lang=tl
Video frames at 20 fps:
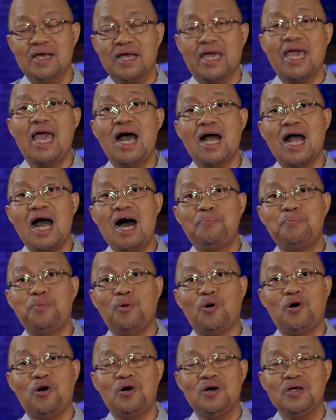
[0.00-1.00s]
Kaya nga
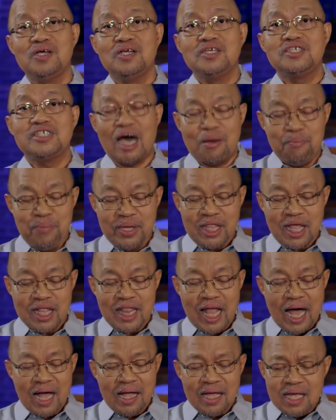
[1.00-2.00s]
po, sabi
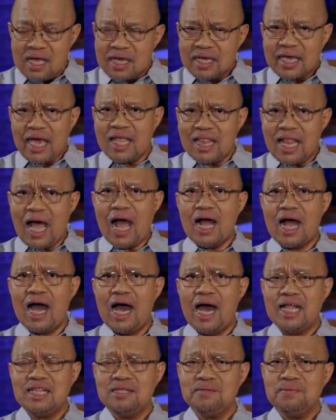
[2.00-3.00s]
nila,
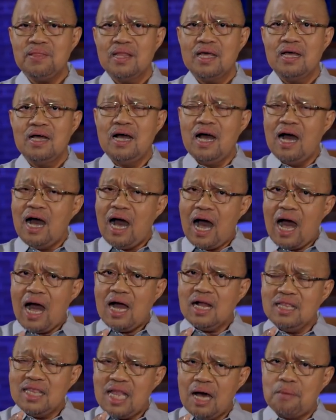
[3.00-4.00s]
kailangan
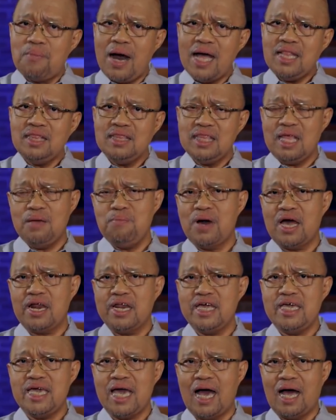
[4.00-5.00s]
ang laman ni
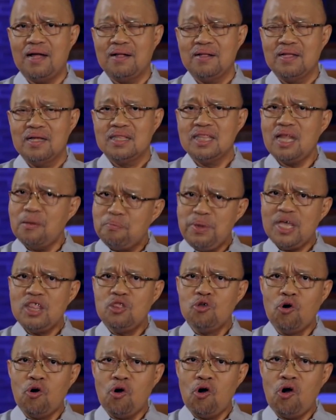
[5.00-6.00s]
Maria na
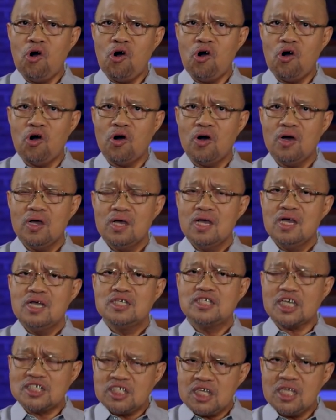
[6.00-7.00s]
binuo
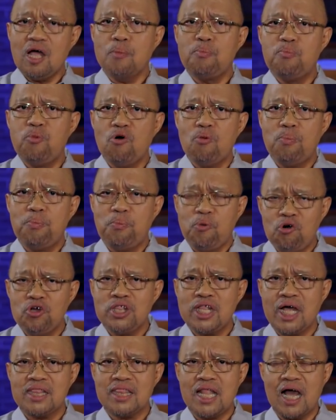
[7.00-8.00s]
sa
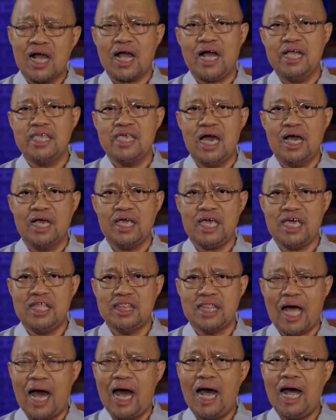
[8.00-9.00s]
sinapupunan ng kanyang
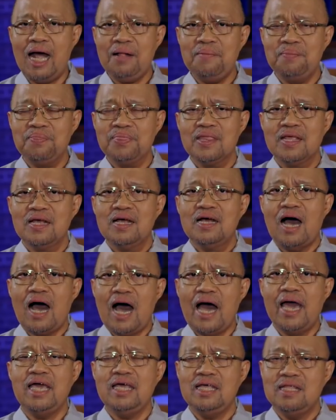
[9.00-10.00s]
ina,
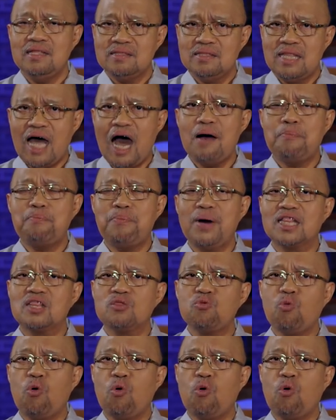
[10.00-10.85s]
ay dapat